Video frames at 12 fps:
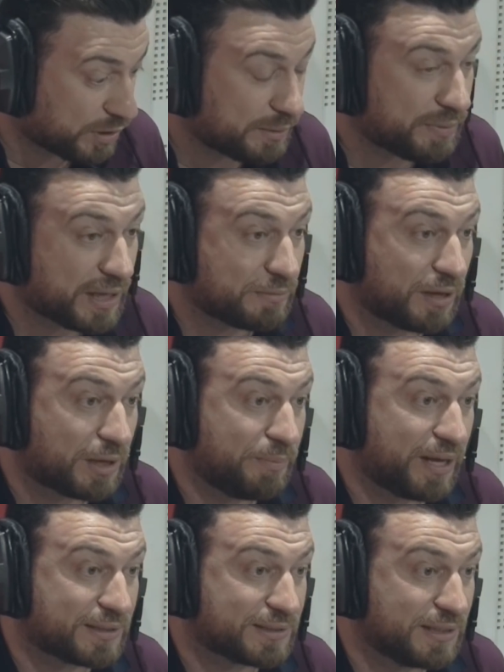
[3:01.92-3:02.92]
انه خدم خدمه
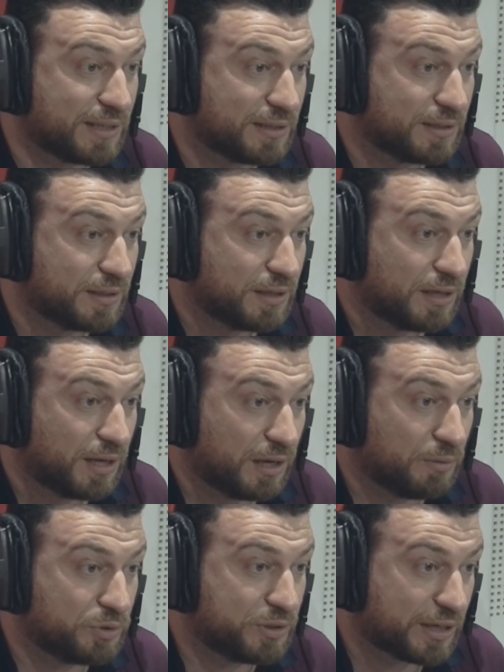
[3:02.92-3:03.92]
كبيره سنه
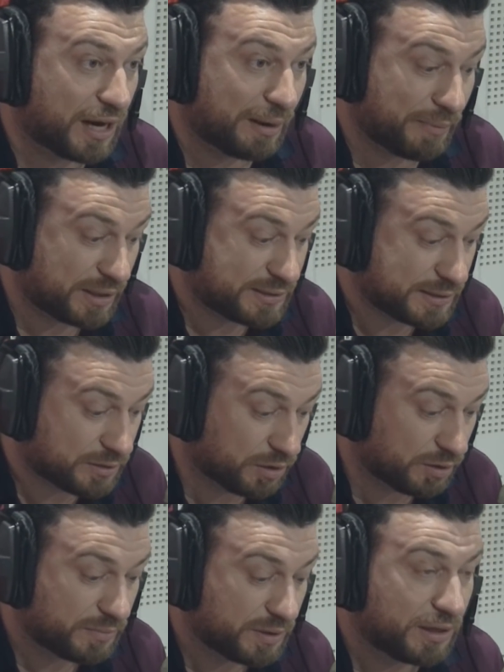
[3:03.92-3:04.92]
المدير عمل سيت
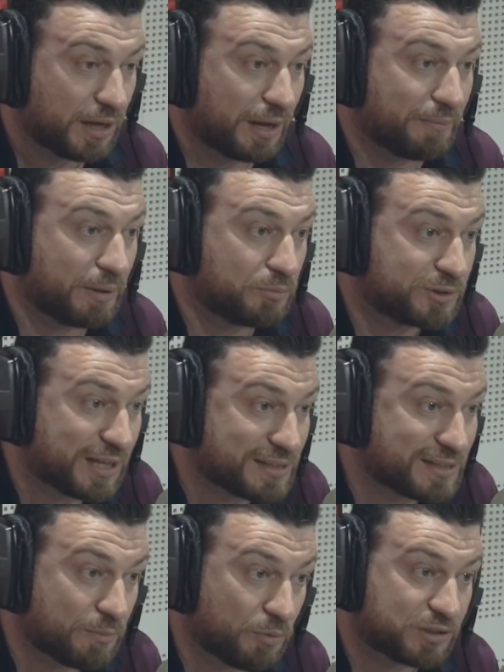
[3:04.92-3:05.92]
كوم عمل
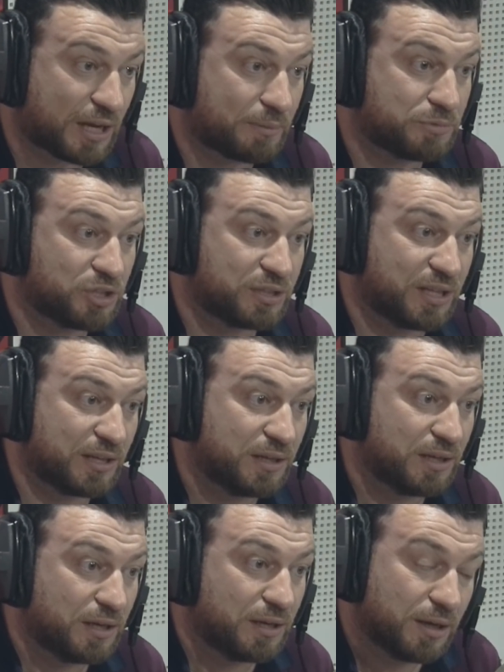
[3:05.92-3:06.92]
مسلسل محترم جدا
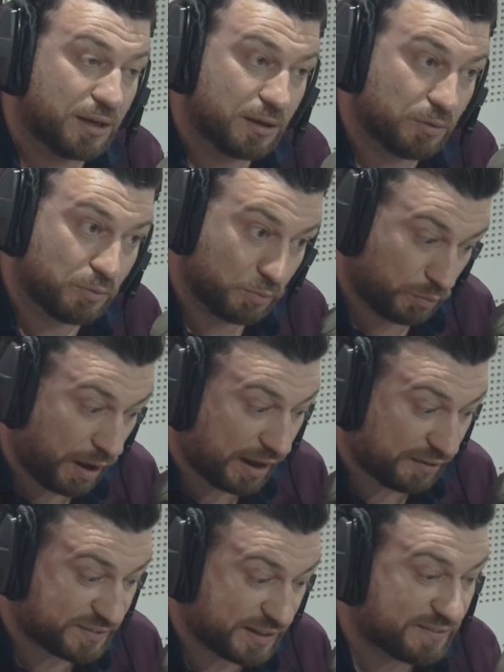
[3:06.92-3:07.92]
آه،
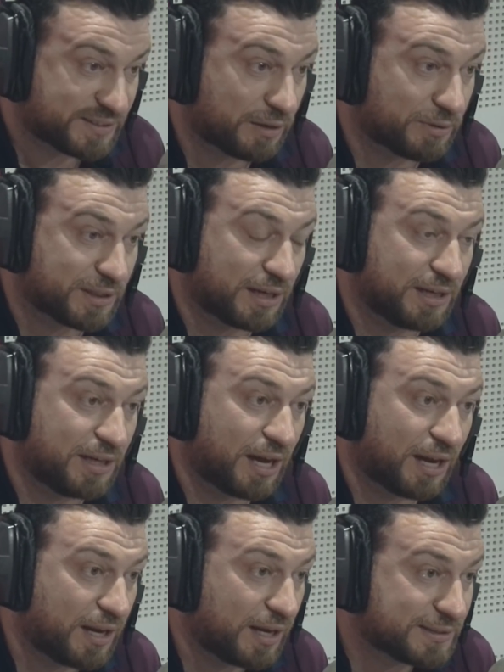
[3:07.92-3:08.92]
وقف التلفزه
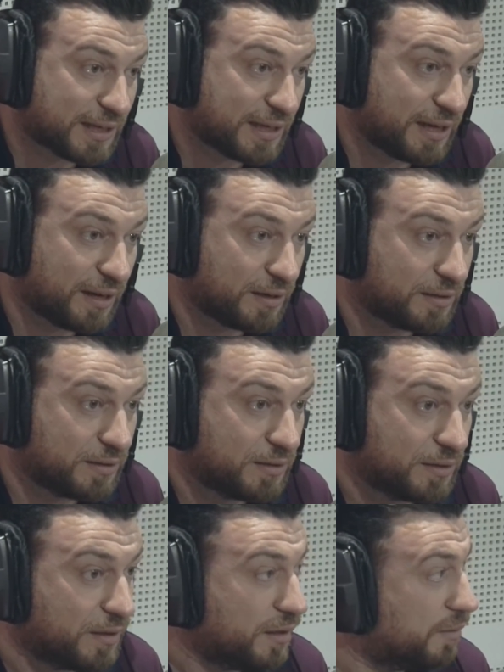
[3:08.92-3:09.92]
الوطنيه على سقيها
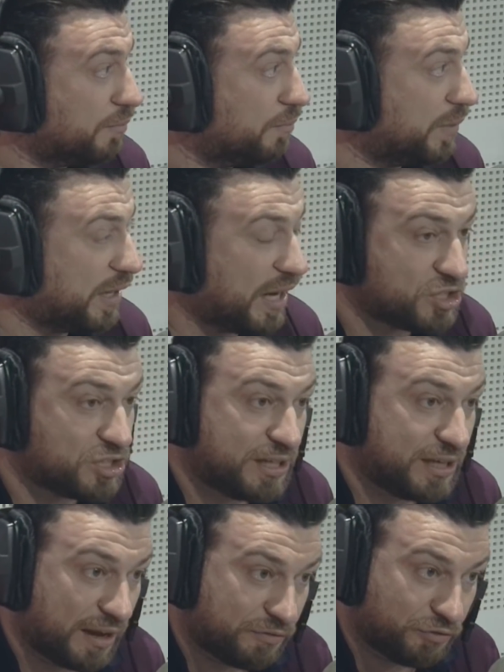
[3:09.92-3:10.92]
من
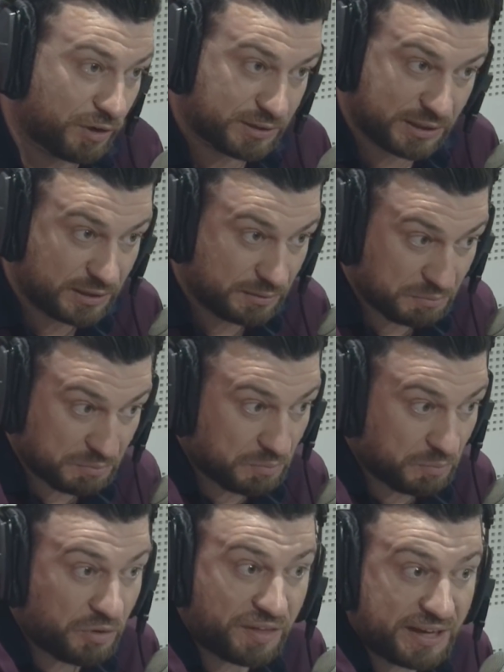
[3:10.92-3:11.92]
اجل هفوه
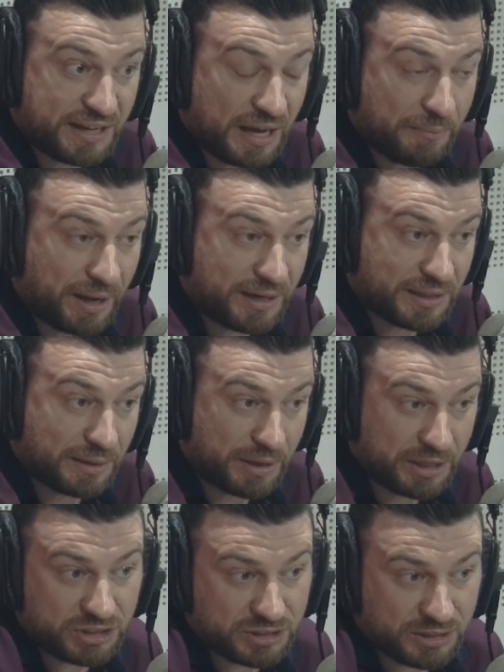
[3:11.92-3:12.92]
مضحكه معناتها
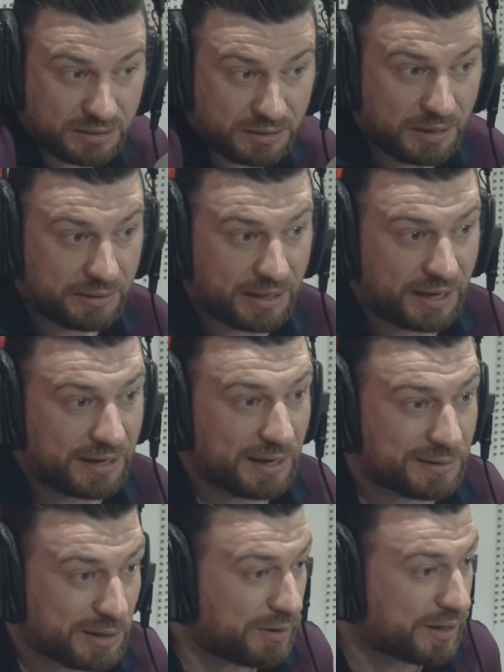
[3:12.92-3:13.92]
ماهيش آه،
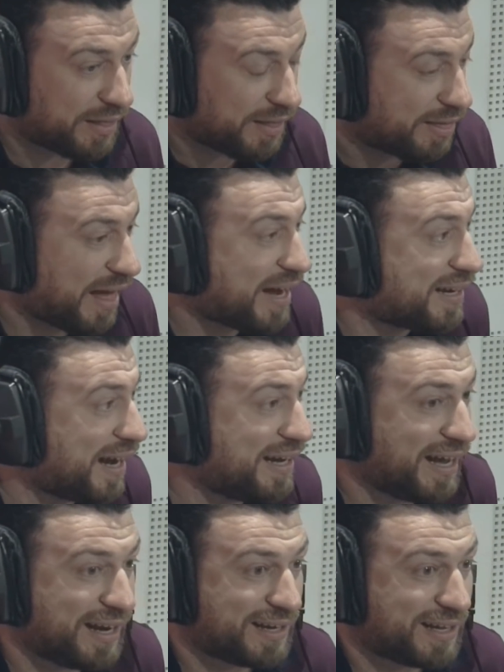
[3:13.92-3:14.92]
احنا توا ضحكنا
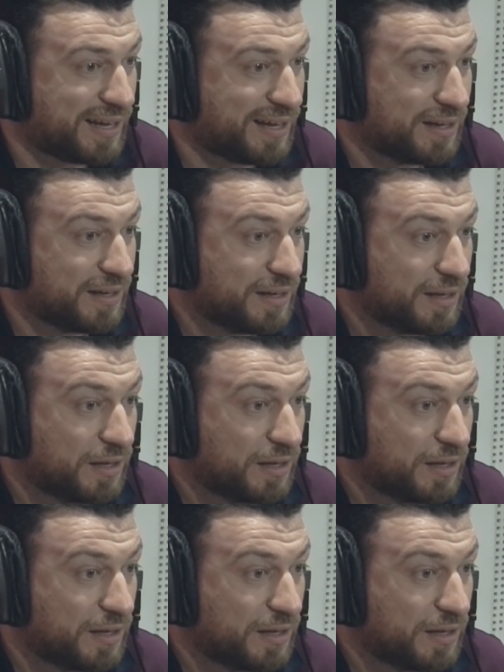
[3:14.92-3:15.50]
عليها الحكايه